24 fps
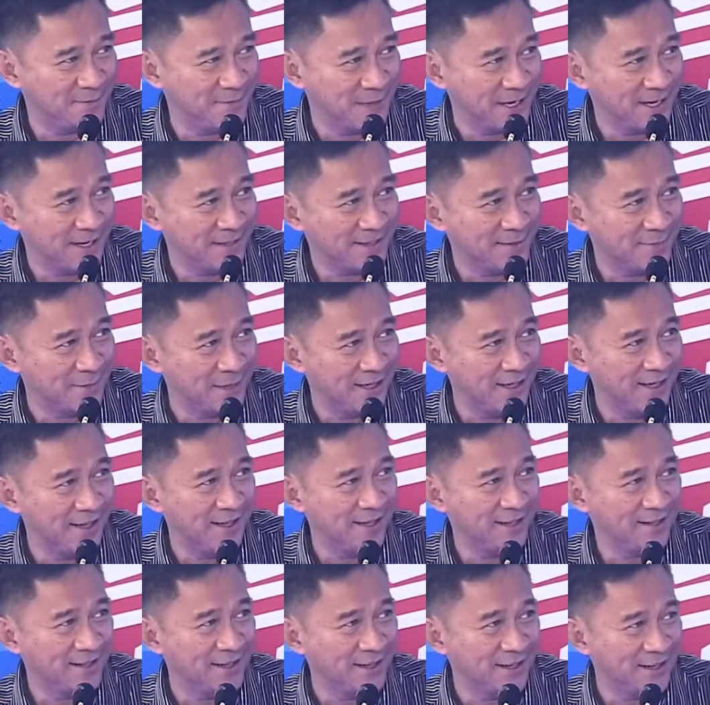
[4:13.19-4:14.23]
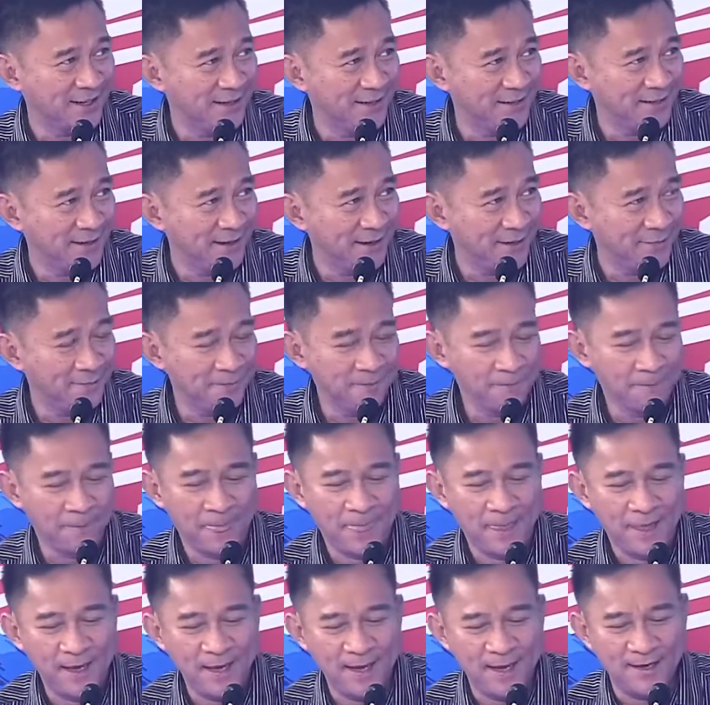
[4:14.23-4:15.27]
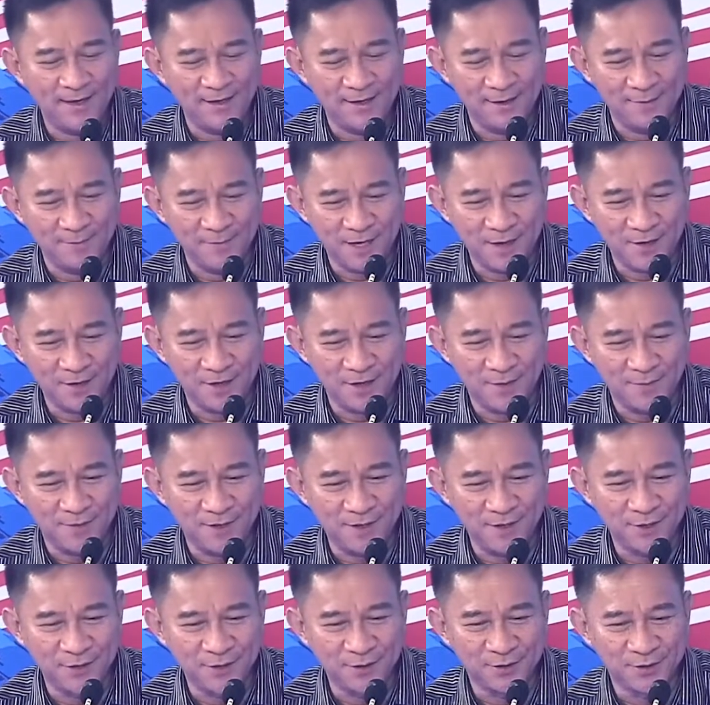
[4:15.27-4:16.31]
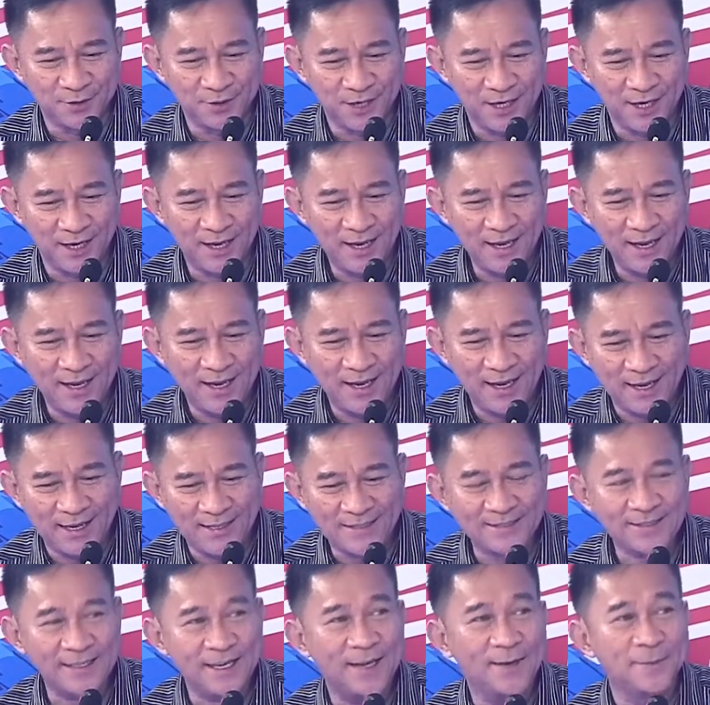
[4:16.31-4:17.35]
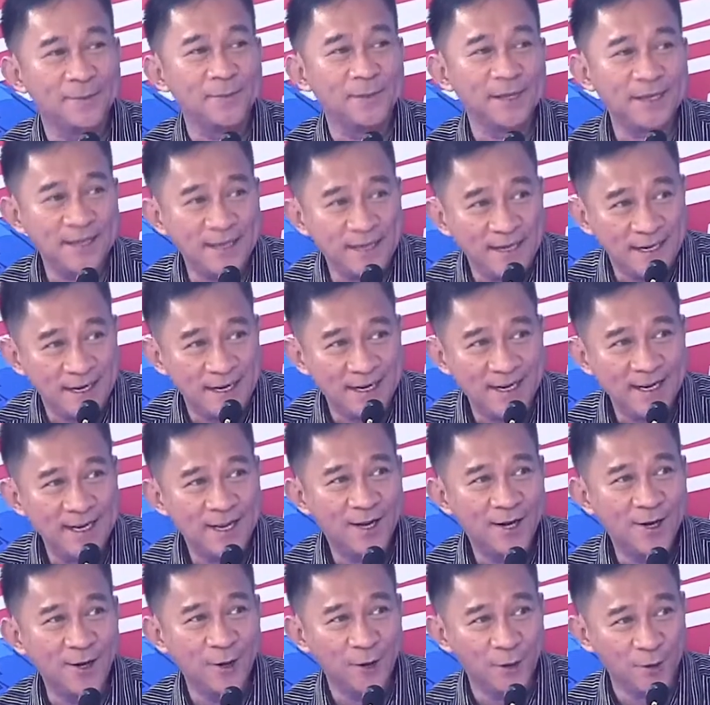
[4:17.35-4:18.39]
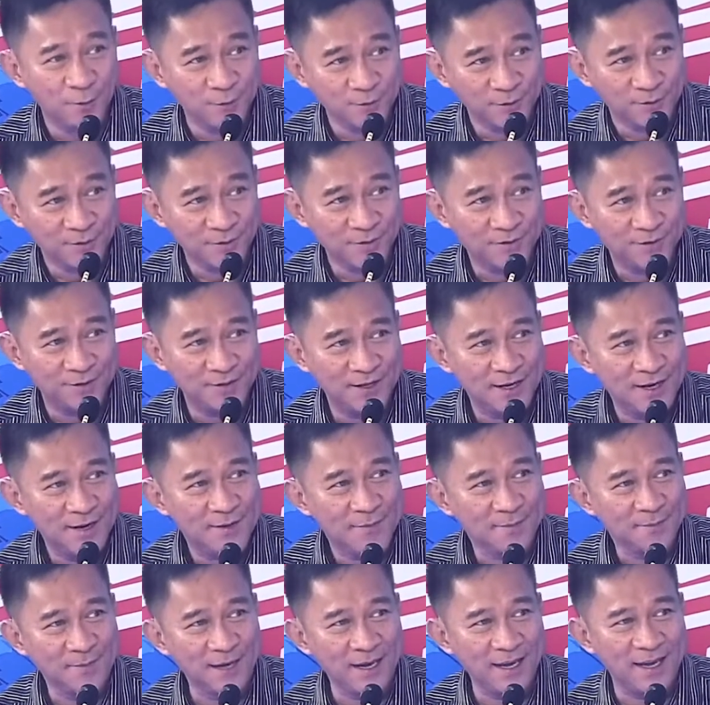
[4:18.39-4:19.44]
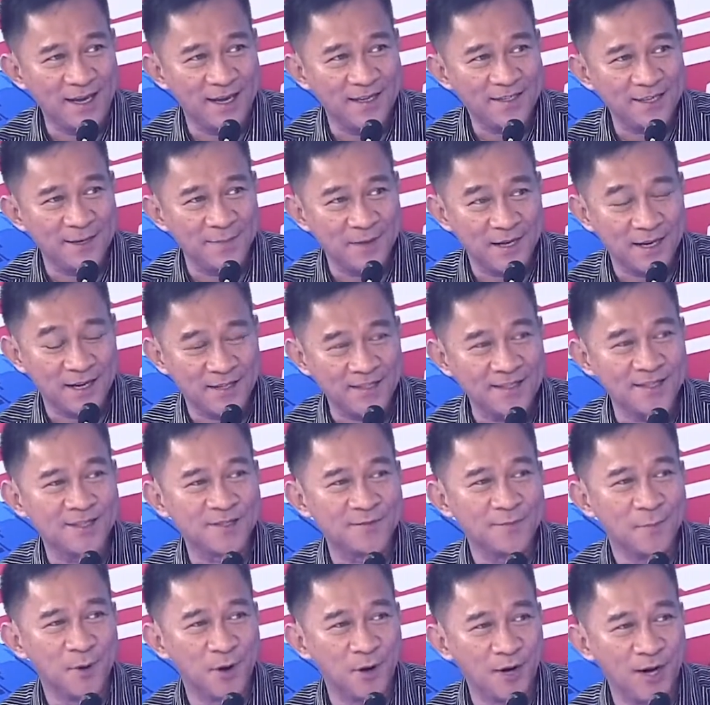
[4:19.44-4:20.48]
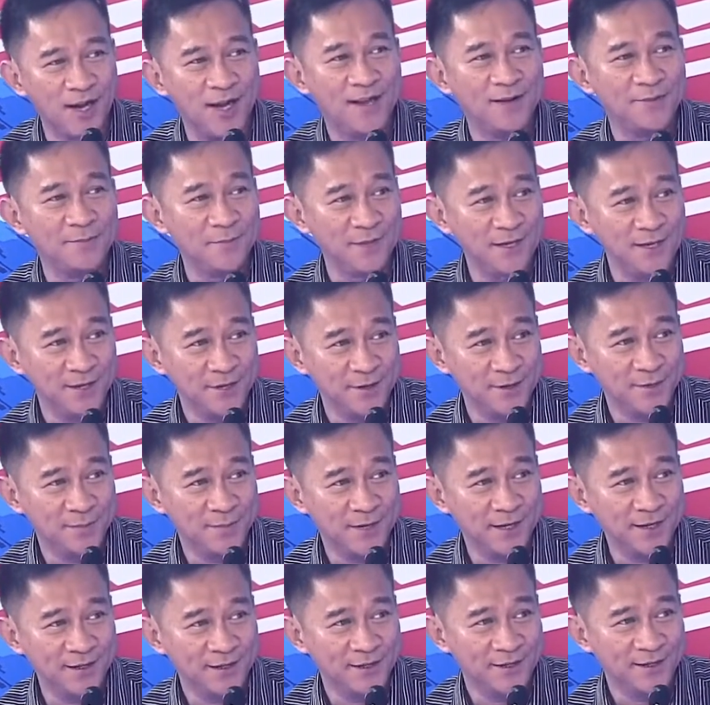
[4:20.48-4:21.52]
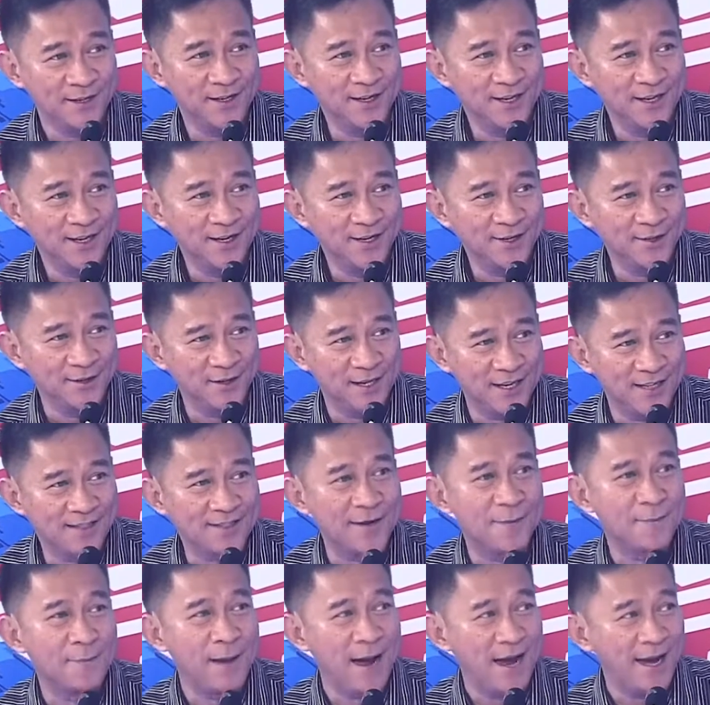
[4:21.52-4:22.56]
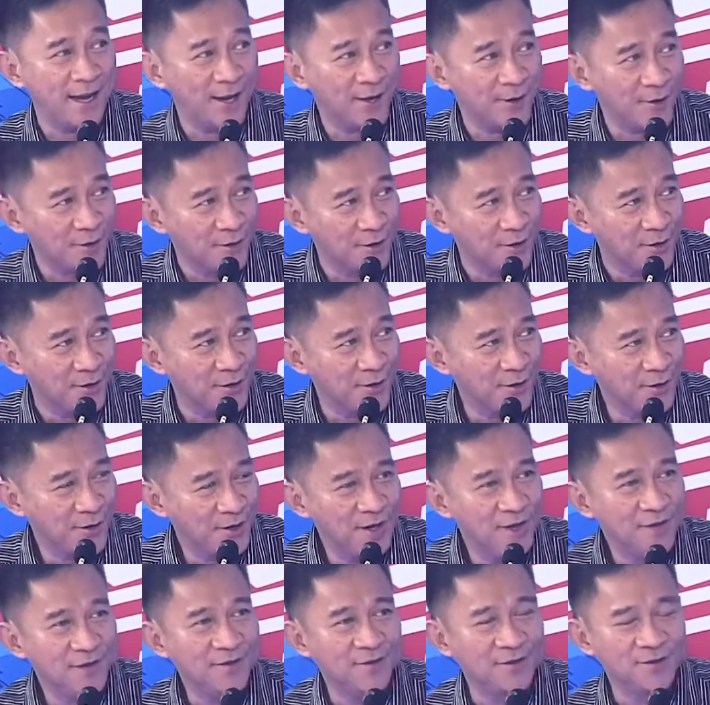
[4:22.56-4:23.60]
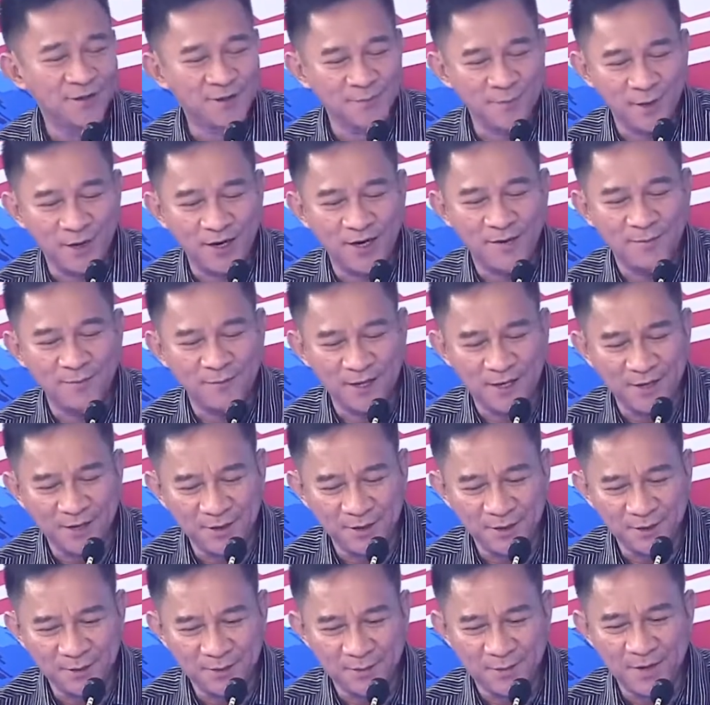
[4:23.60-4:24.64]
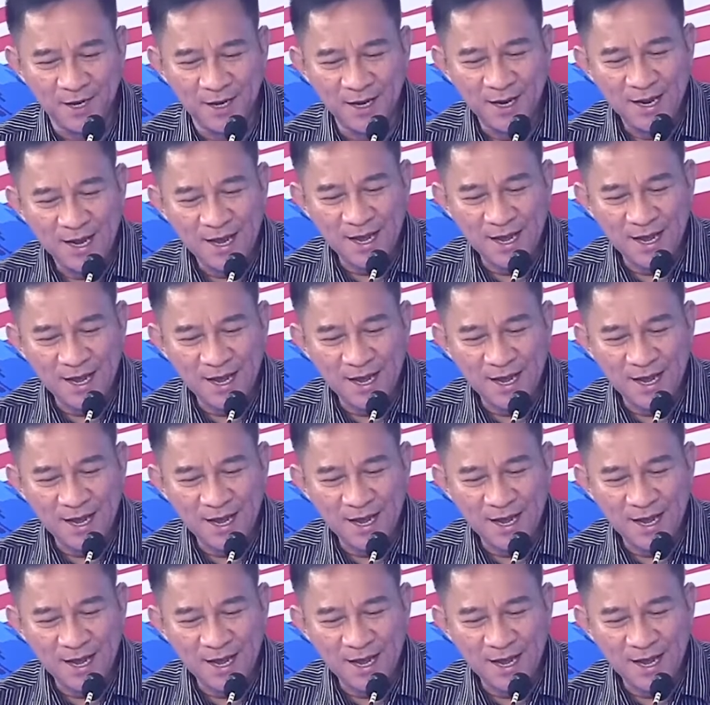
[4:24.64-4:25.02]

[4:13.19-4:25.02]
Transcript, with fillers: para sa maliliit talaga yun eh. Mm-hmm. And then meron naman yung uh, ah, SME okay. loans. Pag SME kasi small and medium na yon. Okay. Yung isa micro. Uh-huh. Yung uh-huh. small and medium